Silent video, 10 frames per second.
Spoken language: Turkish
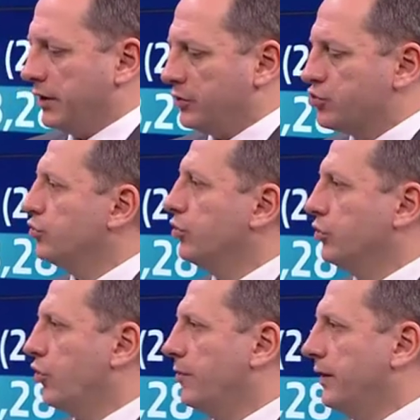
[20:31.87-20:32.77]
bir kere
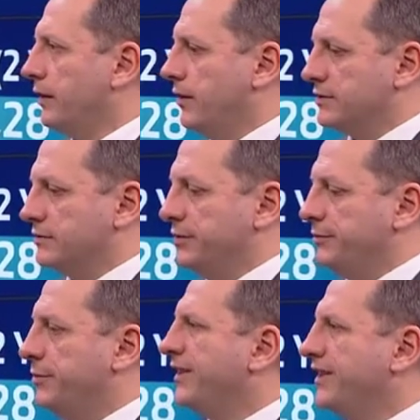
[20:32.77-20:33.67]
şunu görmek lazım.
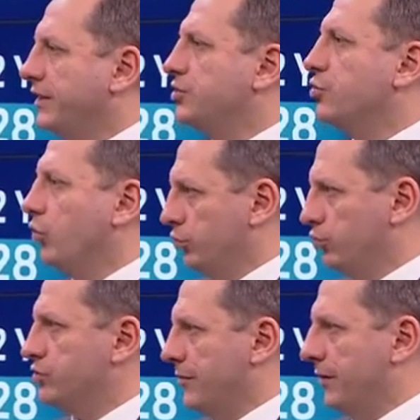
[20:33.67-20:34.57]
Bir para girişi
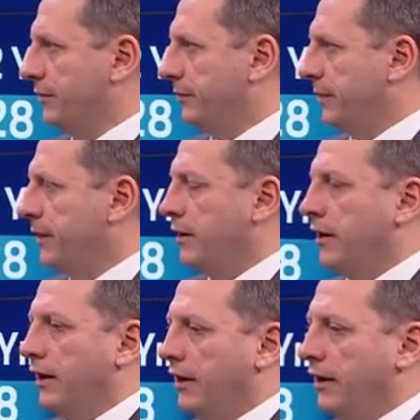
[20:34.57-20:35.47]
olduğu zaman
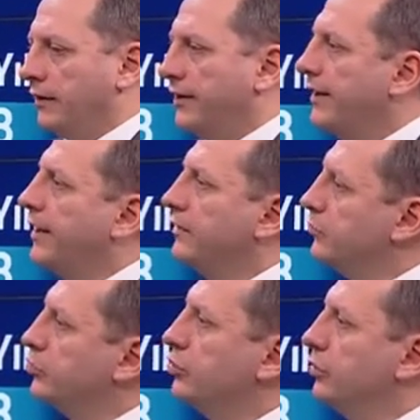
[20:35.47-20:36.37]
e,
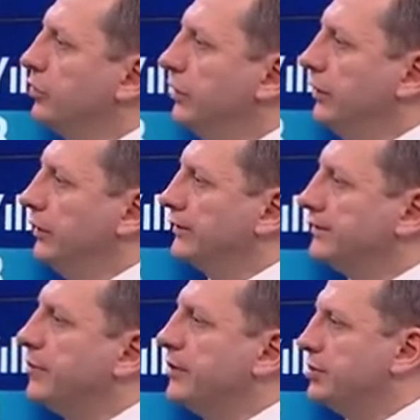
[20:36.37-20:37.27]
genelde bunu e,
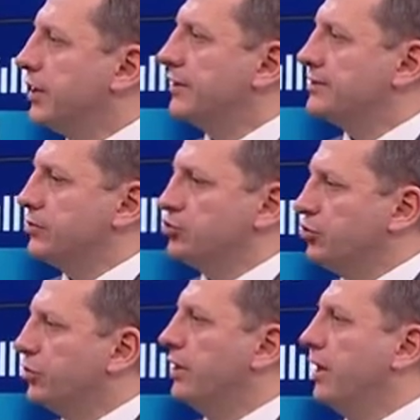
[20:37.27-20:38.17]
zaman içerisinde
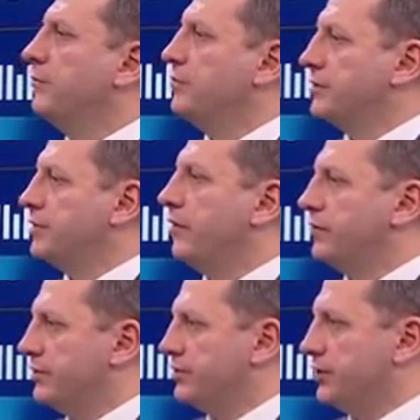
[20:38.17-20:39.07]
sürükleyen bir
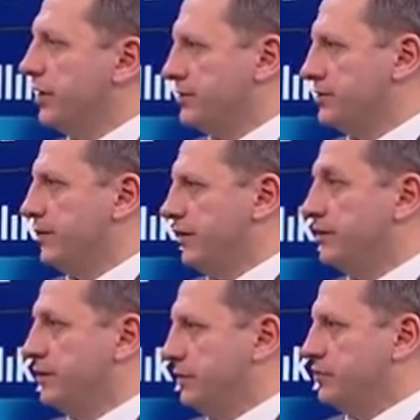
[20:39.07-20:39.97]
davranış tarzı var
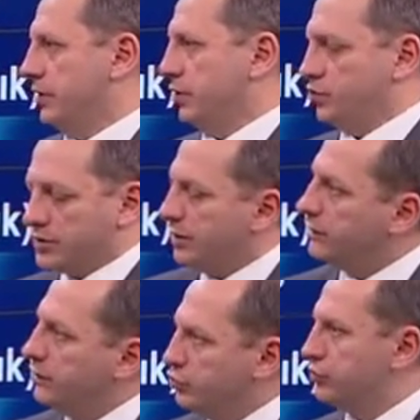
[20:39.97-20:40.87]
yatırımcıların.
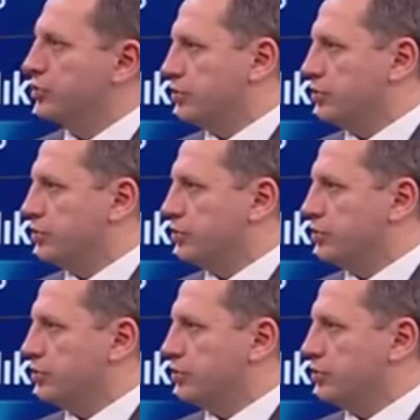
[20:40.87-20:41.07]
Özellikle yurt